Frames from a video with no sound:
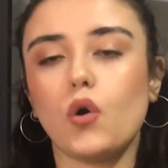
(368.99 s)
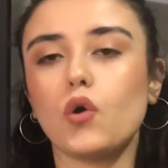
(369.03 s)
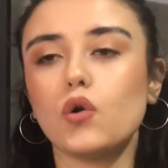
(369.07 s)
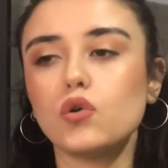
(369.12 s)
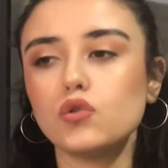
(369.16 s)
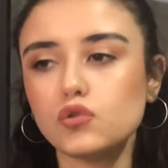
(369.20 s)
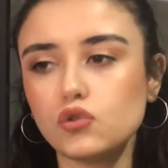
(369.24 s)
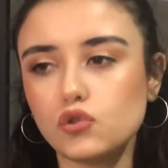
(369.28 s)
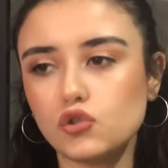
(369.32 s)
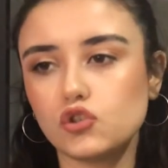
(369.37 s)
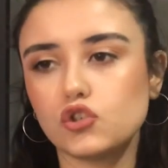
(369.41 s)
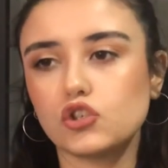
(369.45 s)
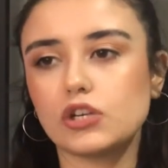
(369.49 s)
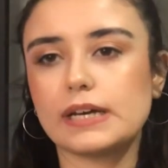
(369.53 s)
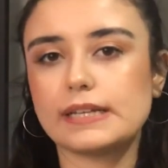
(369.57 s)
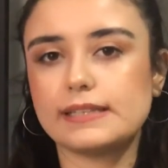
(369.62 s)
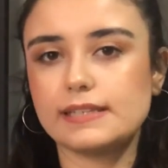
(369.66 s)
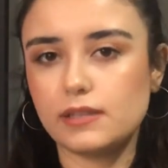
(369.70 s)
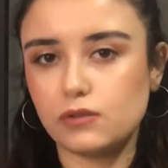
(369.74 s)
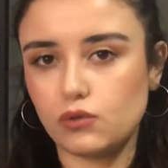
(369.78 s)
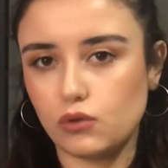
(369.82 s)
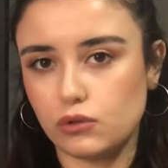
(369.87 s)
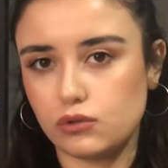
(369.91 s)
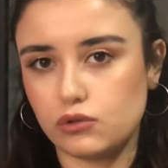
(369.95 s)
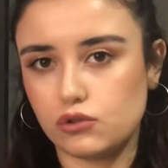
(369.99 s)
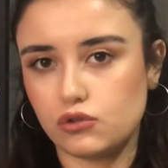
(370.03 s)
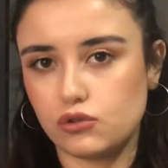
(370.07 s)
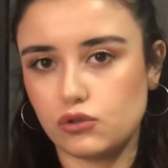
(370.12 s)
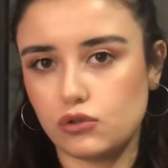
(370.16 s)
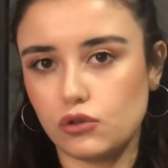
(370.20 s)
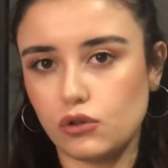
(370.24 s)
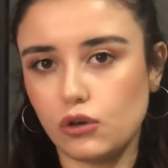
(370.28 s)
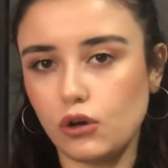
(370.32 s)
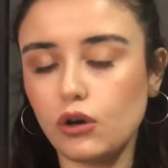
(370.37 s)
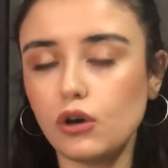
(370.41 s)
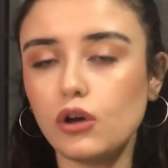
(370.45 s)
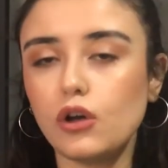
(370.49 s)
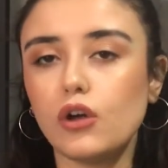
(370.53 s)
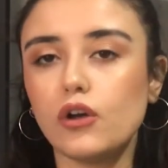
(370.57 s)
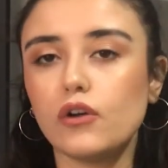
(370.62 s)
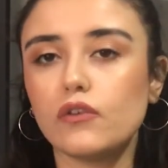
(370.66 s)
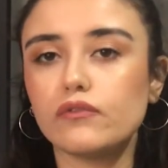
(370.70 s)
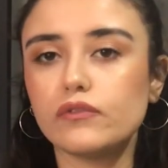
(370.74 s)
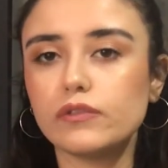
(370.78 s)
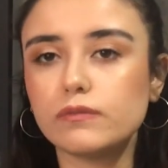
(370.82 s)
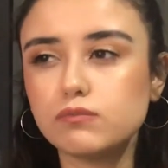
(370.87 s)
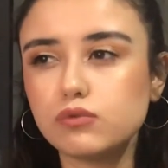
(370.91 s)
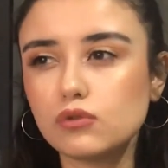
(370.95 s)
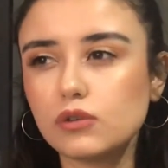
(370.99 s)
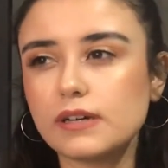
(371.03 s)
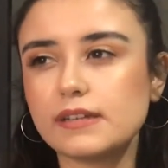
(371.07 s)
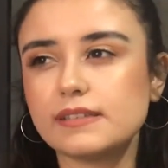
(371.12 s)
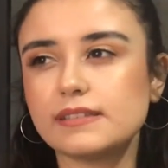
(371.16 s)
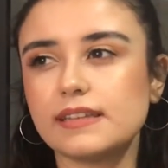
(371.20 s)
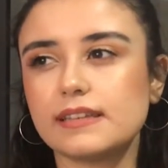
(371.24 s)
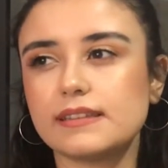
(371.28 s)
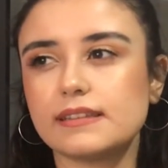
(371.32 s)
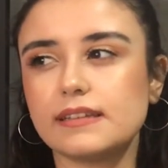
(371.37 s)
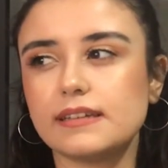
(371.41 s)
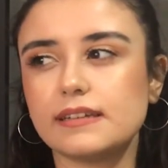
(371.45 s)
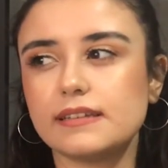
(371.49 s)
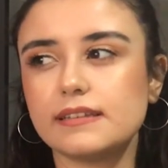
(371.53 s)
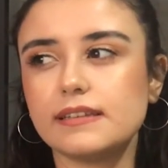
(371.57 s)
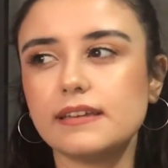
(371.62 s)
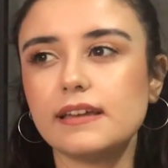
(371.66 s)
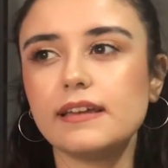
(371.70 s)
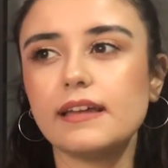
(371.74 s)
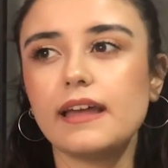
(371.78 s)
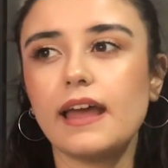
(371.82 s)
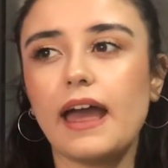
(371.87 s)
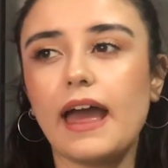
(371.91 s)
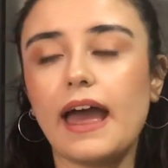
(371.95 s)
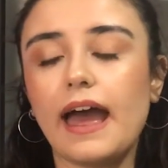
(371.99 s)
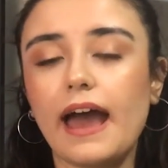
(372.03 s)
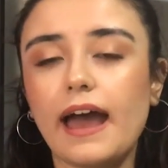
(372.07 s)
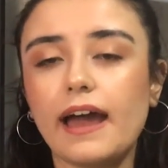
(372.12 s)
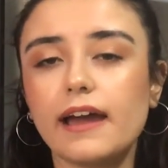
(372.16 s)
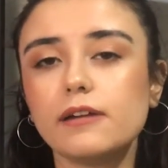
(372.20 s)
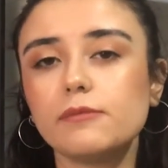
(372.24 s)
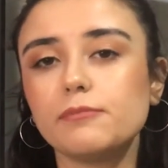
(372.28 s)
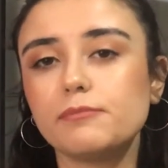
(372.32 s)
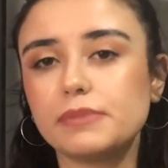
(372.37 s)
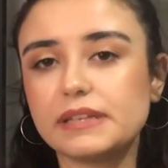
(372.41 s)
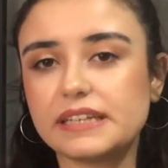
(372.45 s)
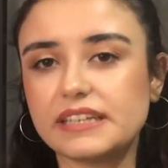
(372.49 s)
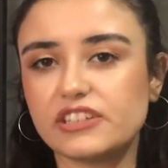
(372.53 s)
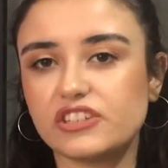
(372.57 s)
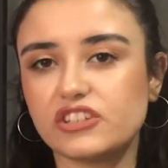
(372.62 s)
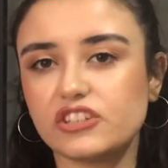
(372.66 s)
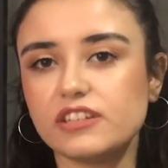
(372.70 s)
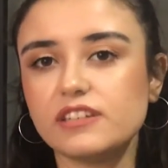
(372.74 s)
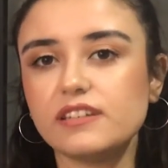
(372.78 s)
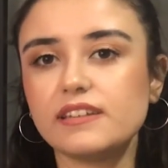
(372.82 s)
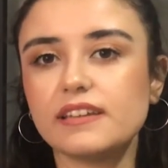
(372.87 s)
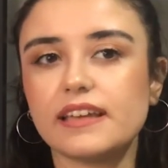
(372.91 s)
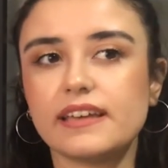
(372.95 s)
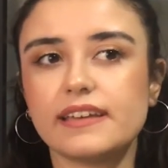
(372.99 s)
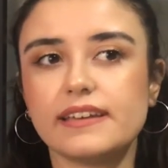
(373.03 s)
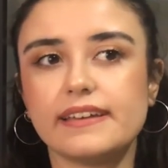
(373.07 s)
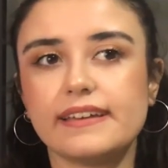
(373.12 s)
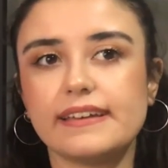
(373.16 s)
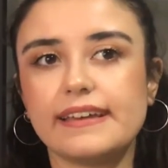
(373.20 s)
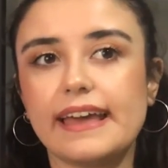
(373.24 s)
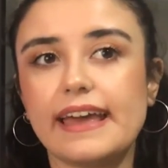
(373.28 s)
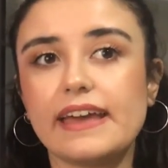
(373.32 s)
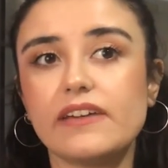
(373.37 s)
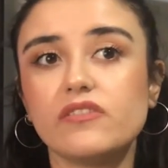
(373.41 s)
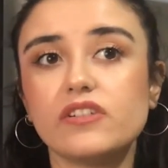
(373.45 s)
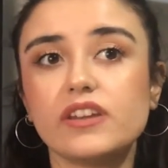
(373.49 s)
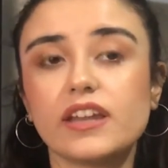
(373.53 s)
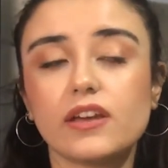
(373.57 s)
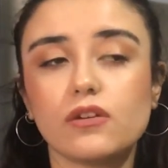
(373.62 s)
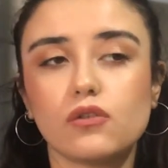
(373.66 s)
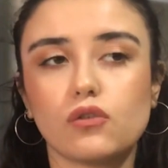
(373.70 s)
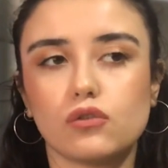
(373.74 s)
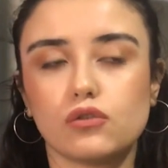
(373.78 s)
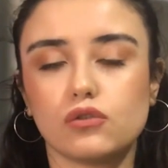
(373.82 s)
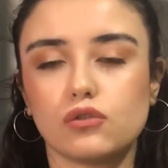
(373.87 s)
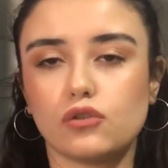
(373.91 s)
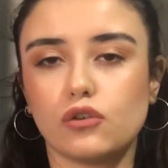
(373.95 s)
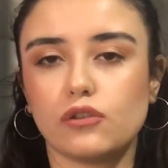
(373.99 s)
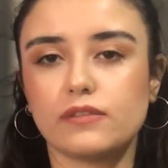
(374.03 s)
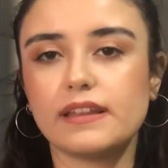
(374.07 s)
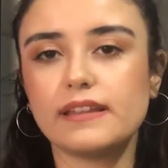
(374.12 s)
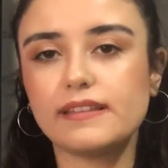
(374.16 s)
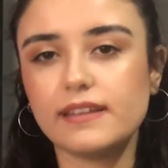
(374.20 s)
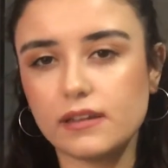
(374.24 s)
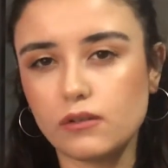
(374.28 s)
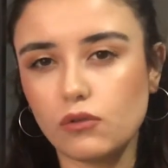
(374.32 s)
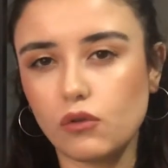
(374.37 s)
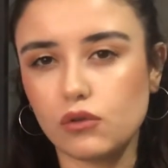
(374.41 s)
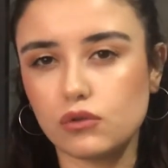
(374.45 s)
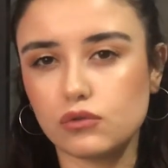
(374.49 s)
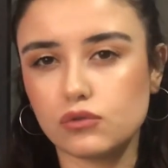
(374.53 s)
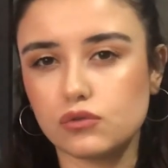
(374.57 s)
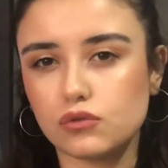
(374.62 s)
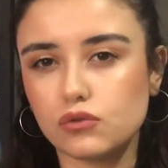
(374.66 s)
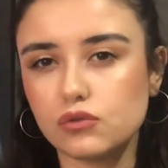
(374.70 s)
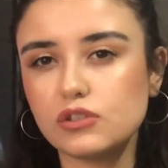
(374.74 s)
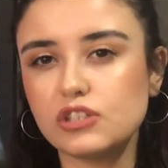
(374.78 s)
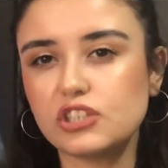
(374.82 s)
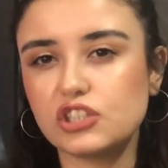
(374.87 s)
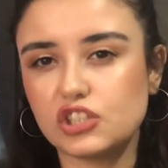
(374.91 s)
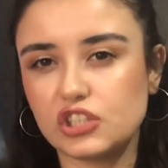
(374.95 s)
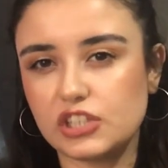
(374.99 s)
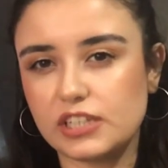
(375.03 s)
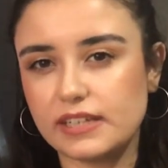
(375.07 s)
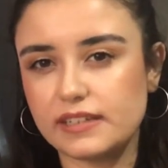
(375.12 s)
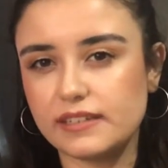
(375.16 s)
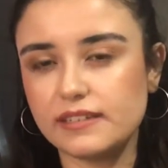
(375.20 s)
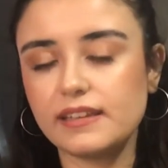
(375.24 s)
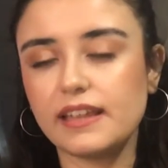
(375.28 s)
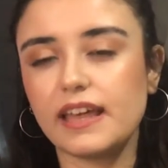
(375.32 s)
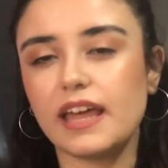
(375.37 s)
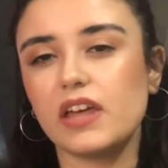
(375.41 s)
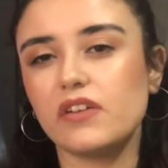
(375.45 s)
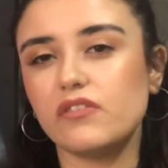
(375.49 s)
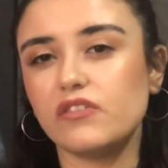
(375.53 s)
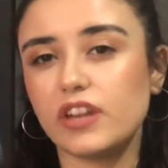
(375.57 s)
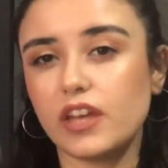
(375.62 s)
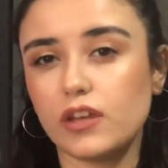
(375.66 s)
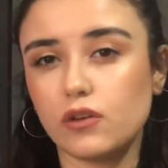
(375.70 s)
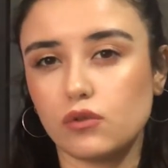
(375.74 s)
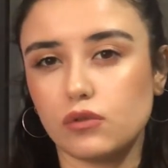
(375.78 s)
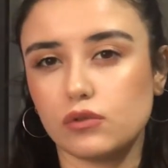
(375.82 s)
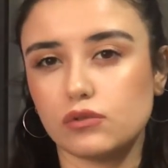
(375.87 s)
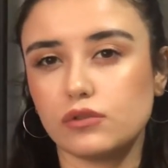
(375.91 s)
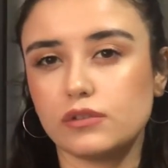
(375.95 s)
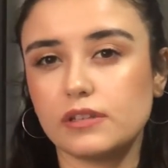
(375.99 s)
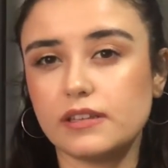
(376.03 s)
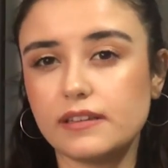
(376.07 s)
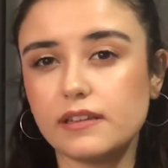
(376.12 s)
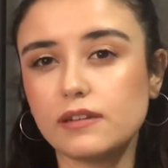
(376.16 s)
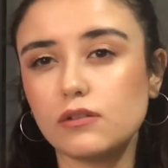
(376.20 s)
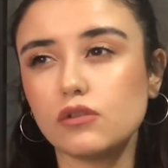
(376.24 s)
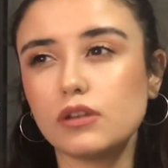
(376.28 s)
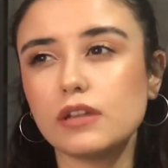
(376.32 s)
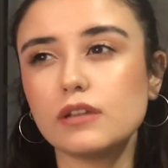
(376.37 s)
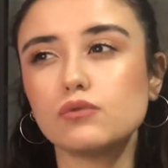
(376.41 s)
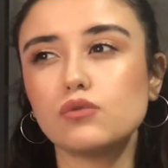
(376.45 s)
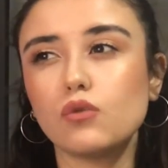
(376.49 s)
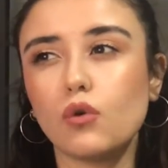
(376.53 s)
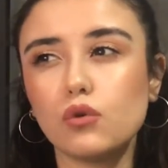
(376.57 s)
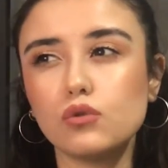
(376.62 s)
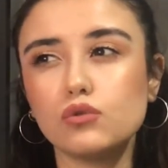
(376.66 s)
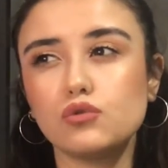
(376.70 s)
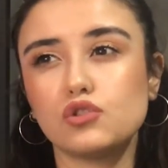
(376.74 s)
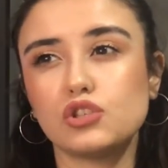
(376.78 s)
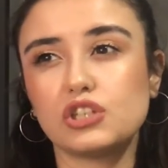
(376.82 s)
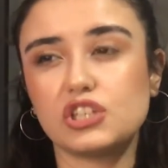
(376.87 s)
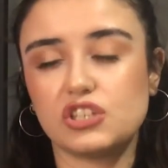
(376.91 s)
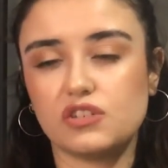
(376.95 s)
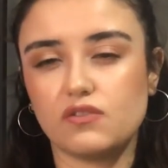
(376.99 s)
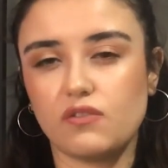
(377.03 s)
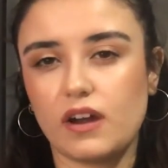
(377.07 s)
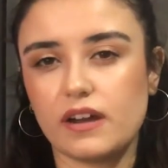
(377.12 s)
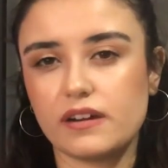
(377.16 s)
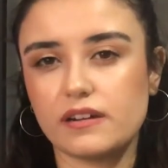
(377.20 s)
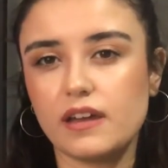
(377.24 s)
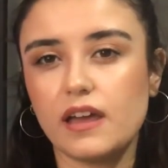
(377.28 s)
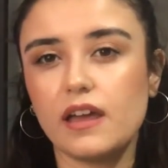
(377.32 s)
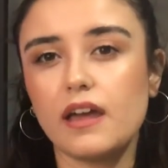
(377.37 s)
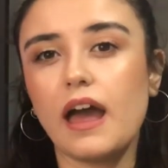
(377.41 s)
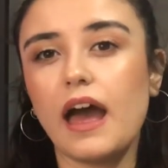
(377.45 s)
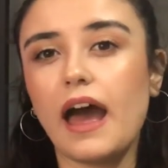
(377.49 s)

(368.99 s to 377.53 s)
13 kaset oluşturuyor ve bu kasetleri de her bir kişinin e, evine yolluyor. Neden olduğu kişilerin evine yolluyor. Neden olan 13 kişi var.